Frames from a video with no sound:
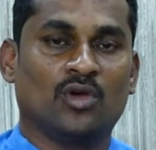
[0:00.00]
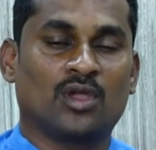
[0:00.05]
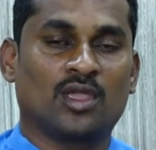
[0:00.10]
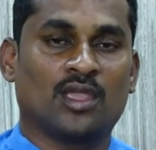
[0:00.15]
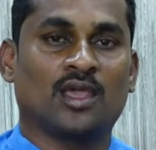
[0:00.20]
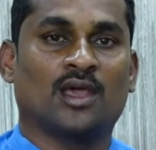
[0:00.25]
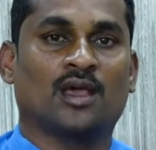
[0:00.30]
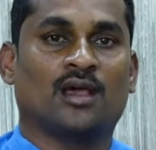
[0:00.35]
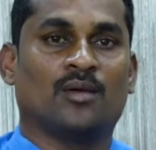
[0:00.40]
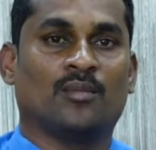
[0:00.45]
ముఖ్య
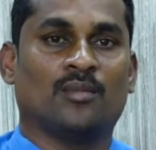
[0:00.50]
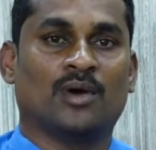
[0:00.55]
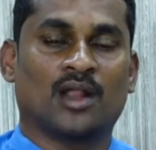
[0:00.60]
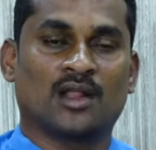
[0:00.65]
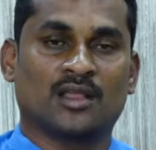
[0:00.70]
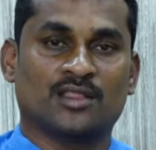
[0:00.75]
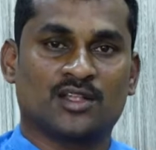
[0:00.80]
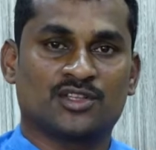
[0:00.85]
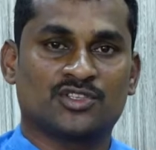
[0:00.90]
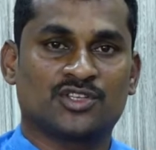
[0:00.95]

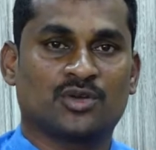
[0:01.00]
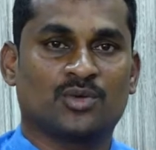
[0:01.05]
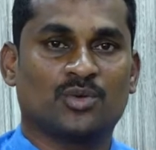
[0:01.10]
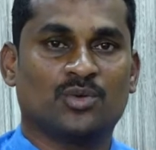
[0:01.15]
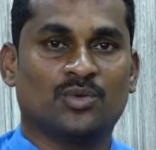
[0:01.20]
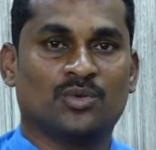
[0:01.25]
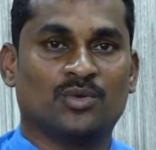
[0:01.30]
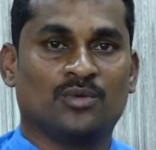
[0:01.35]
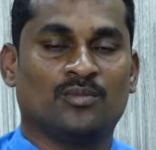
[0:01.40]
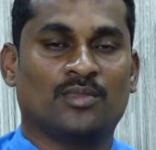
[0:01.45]
మార్గదర్శకులు
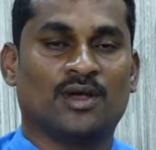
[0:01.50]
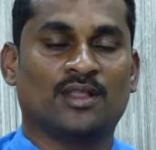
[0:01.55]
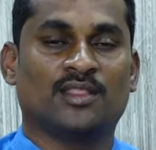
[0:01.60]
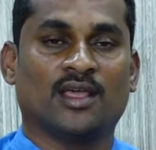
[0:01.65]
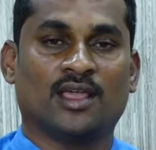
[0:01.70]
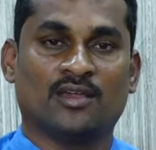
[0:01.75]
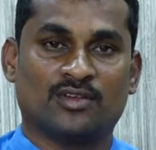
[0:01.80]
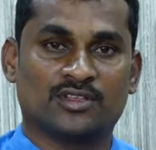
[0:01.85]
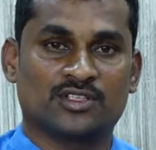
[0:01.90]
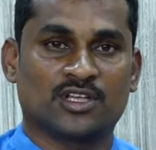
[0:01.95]
మా
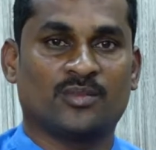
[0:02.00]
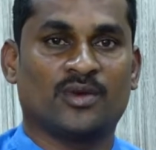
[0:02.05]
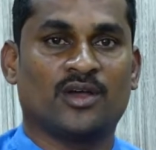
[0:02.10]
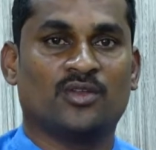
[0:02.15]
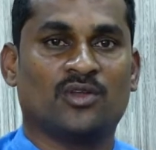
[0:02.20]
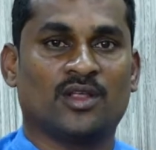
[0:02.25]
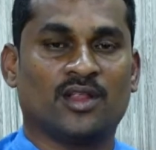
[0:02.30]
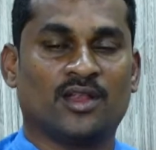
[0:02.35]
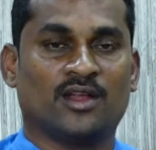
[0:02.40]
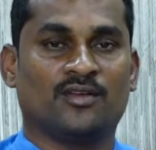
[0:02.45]
దైవ
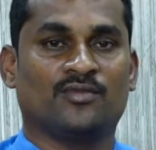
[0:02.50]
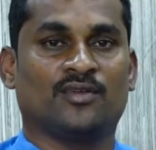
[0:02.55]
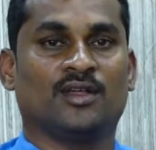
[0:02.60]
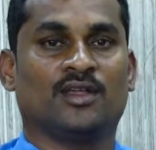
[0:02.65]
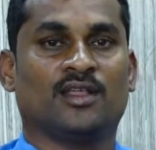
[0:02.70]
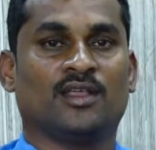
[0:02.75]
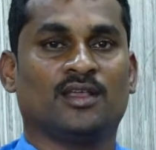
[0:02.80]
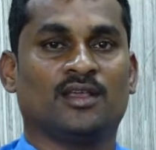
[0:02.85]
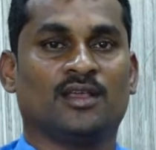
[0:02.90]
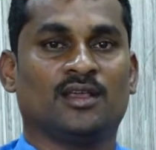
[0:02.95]

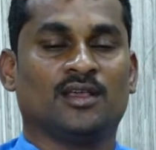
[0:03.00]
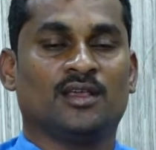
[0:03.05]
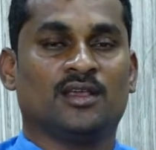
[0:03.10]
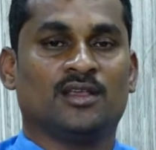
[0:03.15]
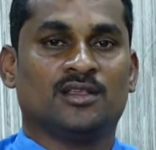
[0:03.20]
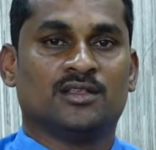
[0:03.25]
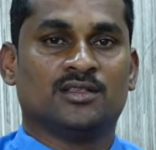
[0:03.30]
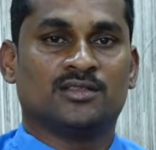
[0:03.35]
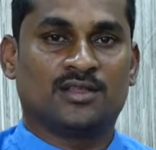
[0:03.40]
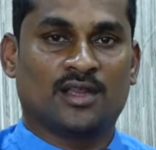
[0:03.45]
సమానులైనటువంటి
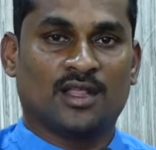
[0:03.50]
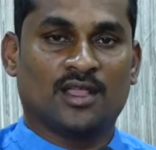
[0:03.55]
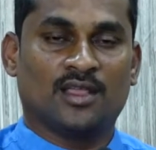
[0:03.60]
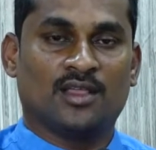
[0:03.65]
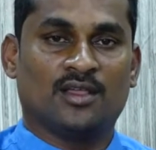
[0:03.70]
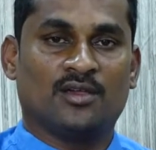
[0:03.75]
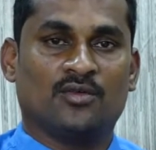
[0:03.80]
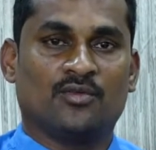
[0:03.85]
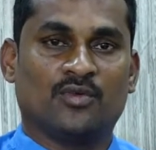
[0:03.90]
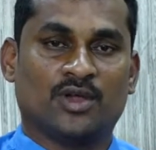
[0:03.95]
శ్రీ
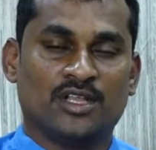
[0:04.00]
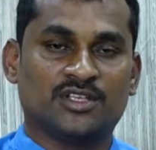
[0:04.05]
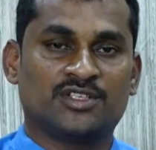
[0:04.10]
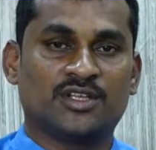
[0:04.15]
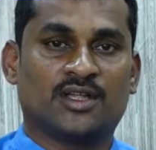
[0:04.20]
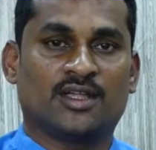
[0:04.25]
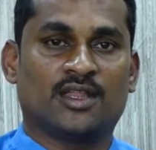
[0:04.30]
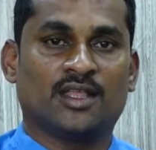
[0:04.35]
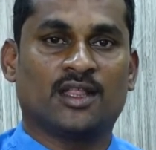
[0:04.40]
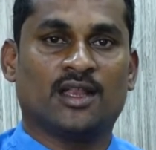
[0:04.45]

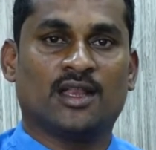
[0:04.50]
వలిశెట్టి